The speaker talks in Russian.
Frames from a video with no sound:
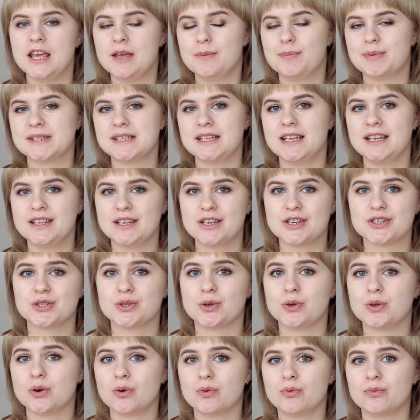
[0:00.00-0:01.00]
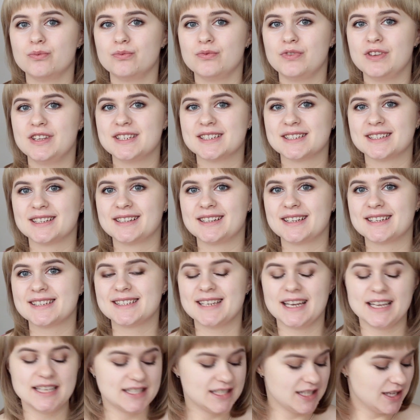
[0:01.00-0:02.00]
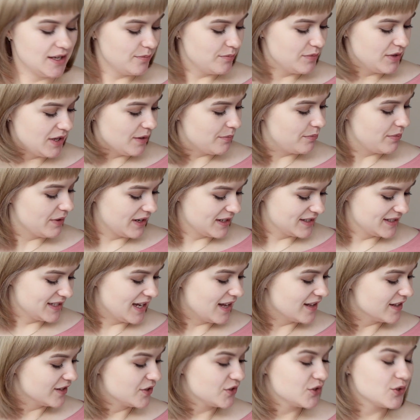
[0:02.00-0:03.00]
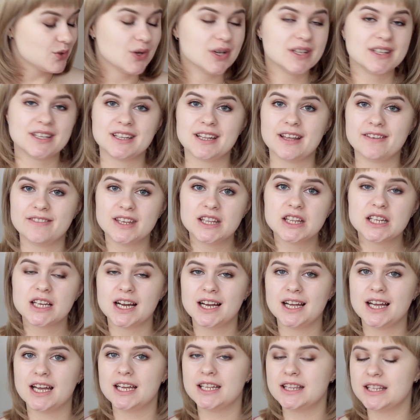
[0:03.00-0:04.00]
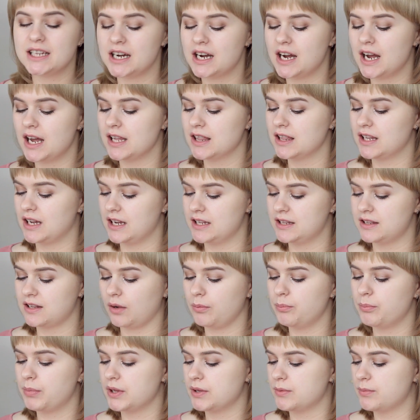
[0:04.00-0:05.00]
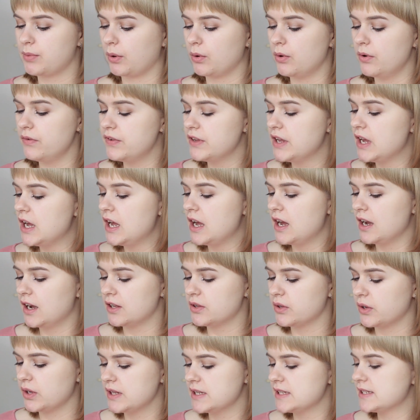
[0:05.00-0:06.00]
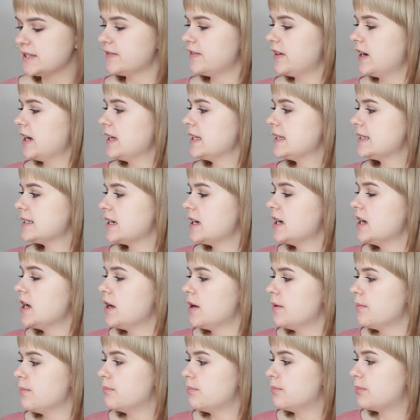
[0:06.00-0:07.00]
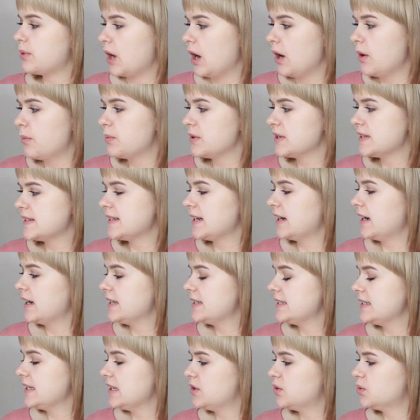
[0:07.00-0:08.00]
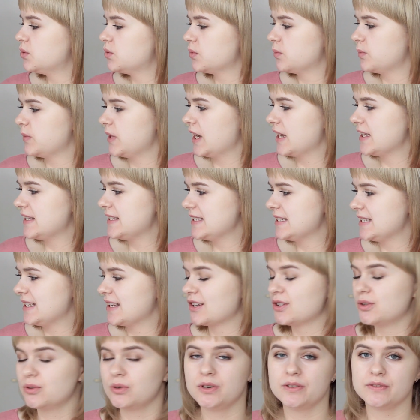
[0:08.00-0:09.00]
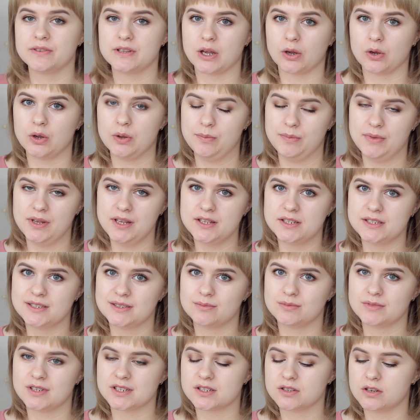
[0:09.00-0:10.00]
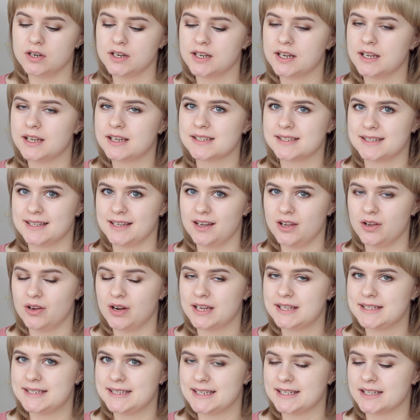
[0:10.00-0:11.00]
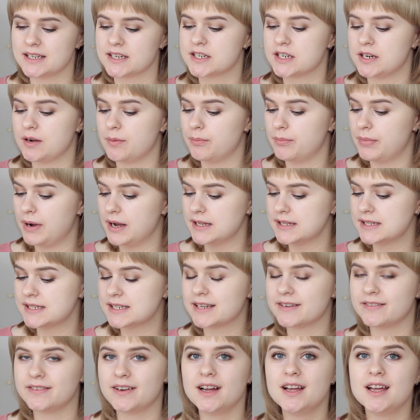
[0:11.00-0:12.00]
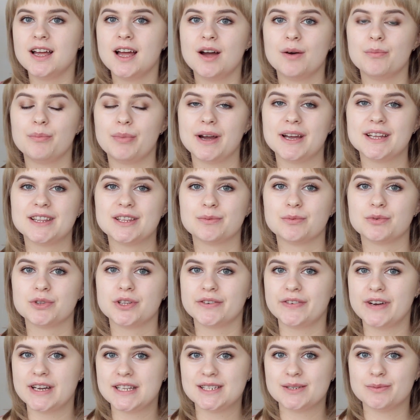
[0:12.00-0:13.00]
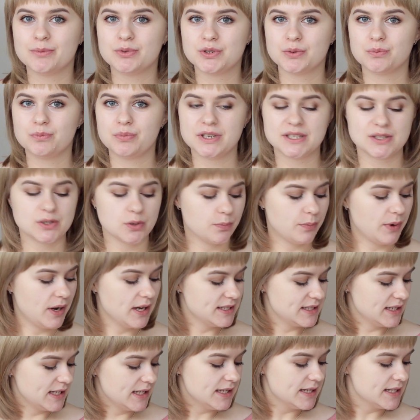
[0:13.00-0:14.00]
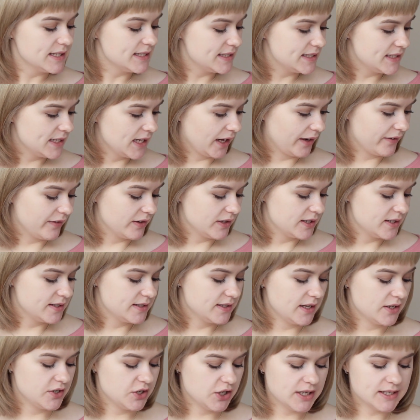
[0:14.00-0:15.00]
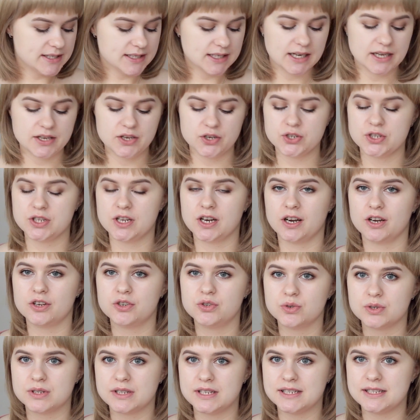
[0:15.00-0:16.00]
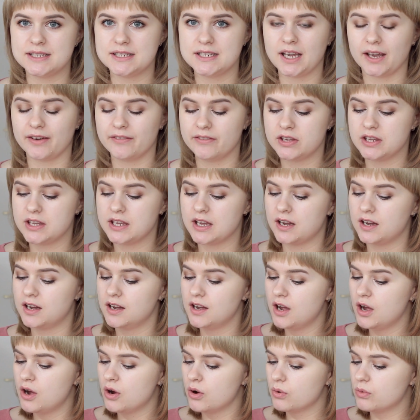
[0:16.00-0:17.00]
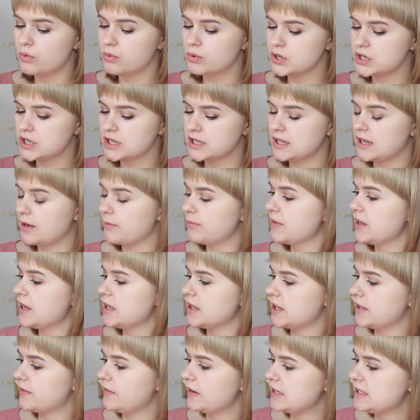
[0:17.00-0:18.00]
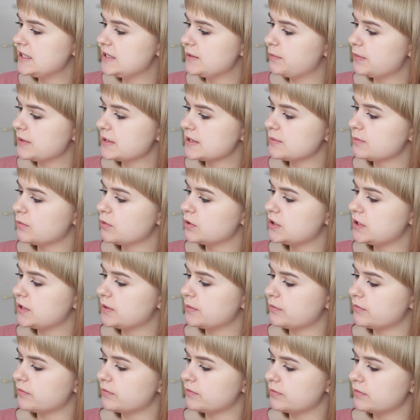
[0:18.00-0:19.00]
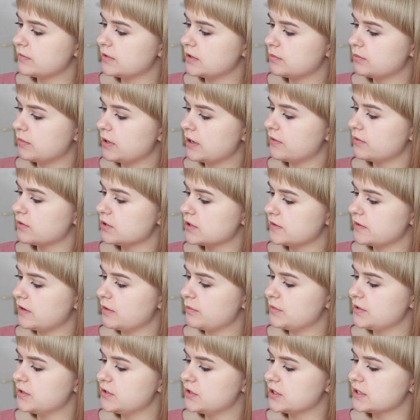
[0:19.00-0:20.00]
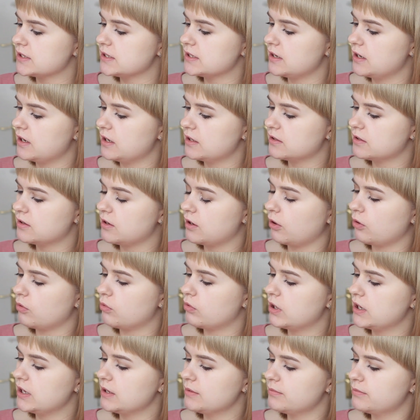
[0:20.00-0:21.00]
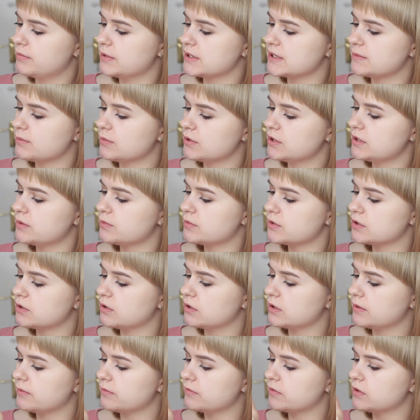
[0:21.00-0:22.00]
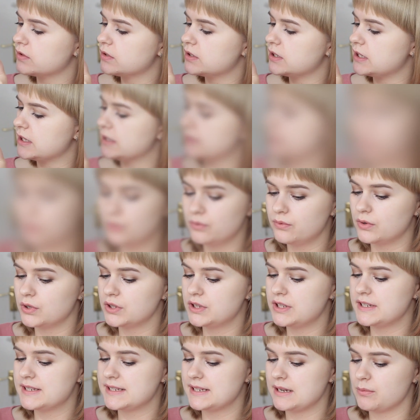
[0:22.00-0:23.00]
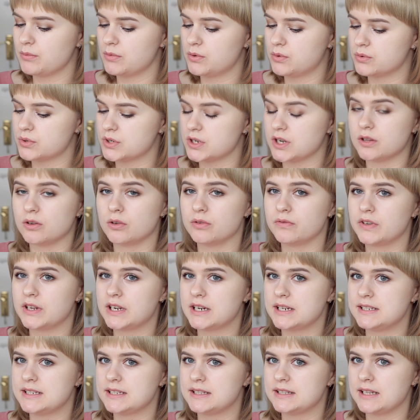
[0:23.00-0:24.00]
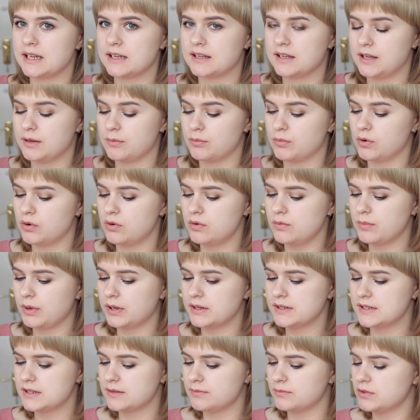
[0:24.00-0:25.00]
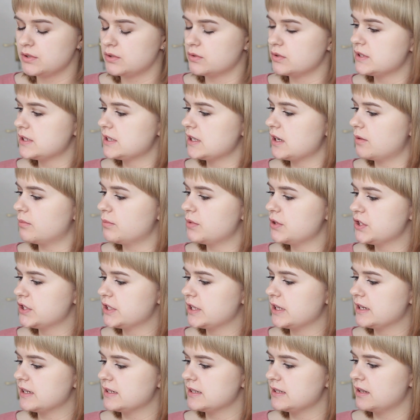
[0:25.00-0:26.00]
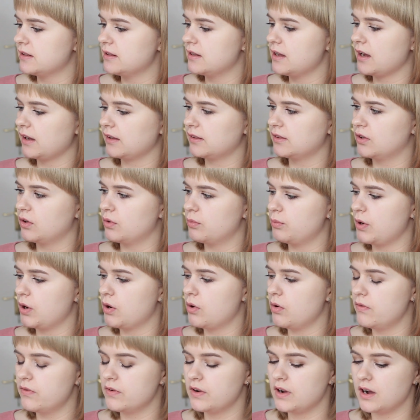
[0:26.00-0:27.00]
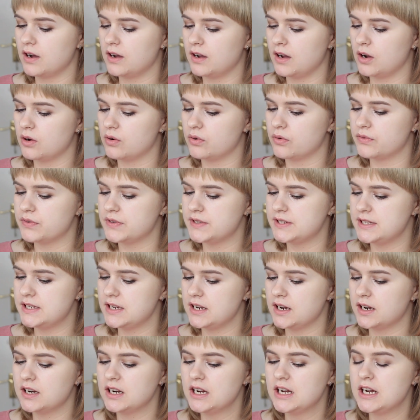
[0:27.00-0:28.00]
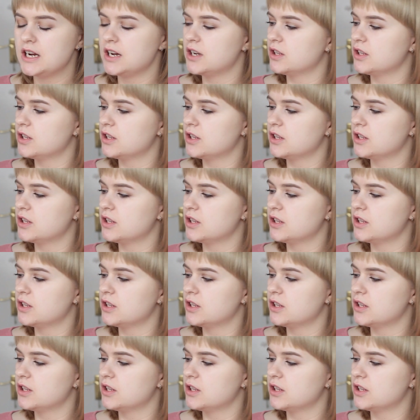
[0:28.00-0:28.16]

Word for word: И последнее, что я увидела на сайте, и мне показалось, что это новинка, это хайлайтер под бровь, который называется Brow Precise, и тут у меня оттенок 0,2 medium, насколько я знаю, оттенок шампанского, поэтому давайте будем приступать и тестировать. Начать я, конечно, хочу с тестирования Кушина, давайте посмотрим, мы его с вами сейчас откроем, посмотрим, что там внутри. Ну вот и сам Кушин, он выглядит так таким образом, то есть обычная стандартная упаковка, как у всех.